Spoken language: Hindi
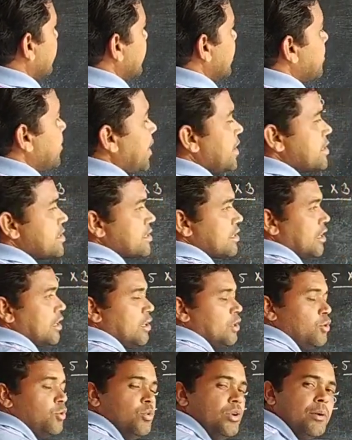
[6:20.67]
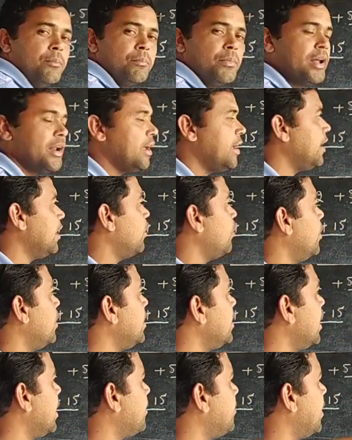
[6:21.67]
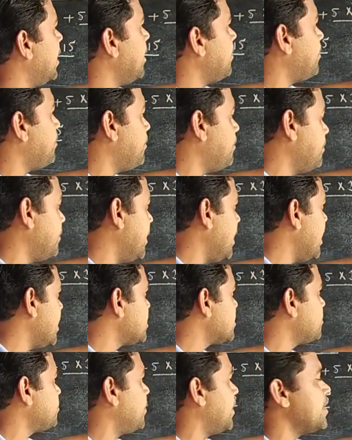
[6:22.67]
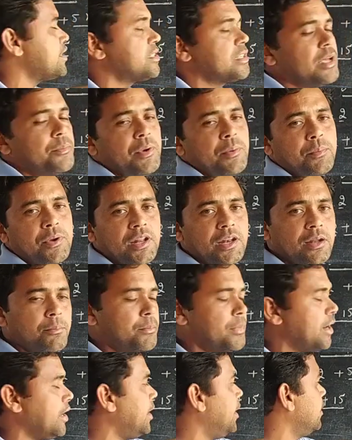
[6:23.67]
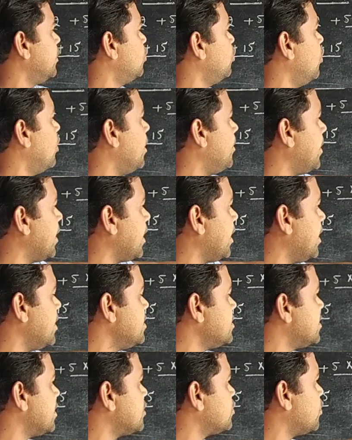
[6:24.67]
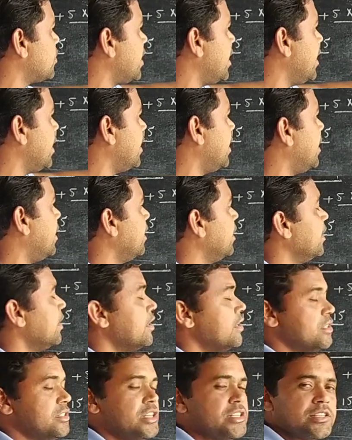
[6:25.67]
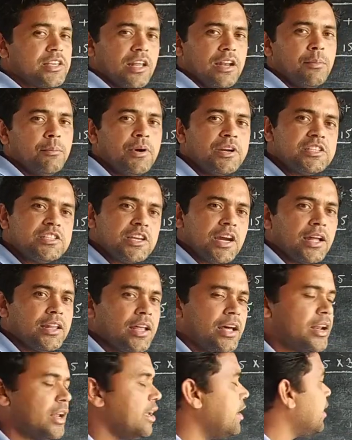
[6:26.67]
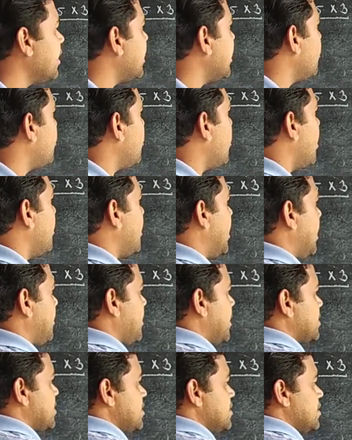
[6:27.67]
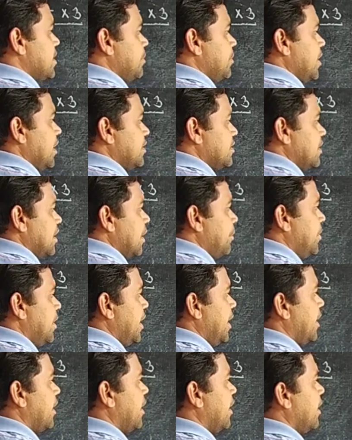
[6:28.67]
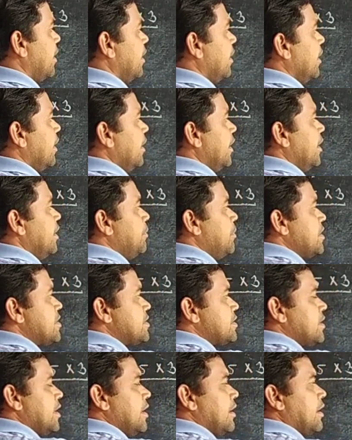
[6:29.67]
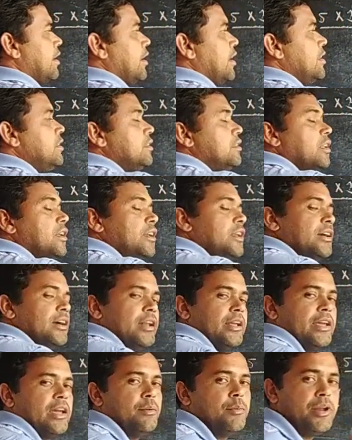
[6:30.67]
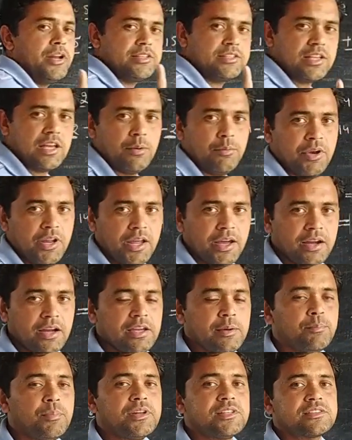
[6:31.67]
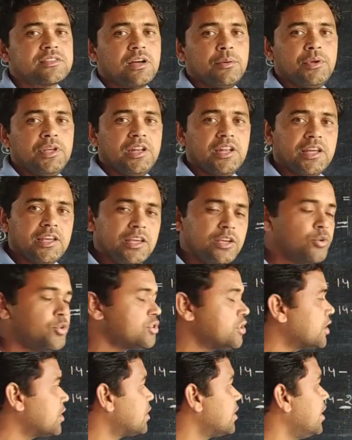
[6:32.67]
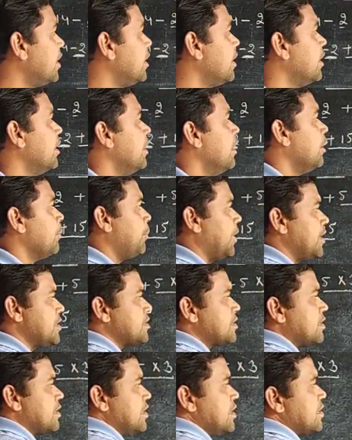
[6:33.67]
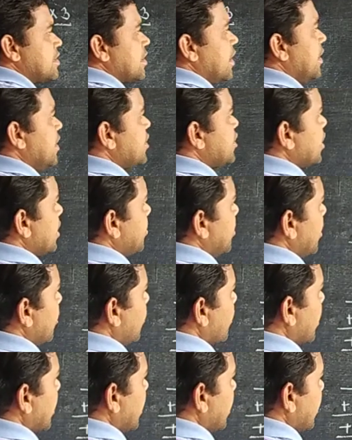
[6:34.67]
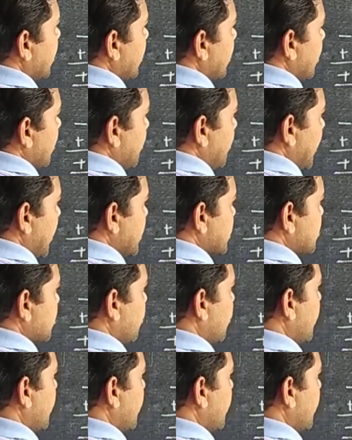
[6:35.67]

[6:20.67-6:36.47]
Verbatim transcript: ये माइनस के टू नंबर हैं और ये हमारे पास प्लस के 15 नंबर हैं तो हमारा आंसर जो रहेगा जिसके नंबर ज़्यादा रहेंगे वो हमारे पास आंसर में सामने आएगा इनमें से अंतर निकल के हमारे सामने आएगा ये प्लस कभी नहीं हो सकते प्लस किस कंडीशन में होंगे प्लस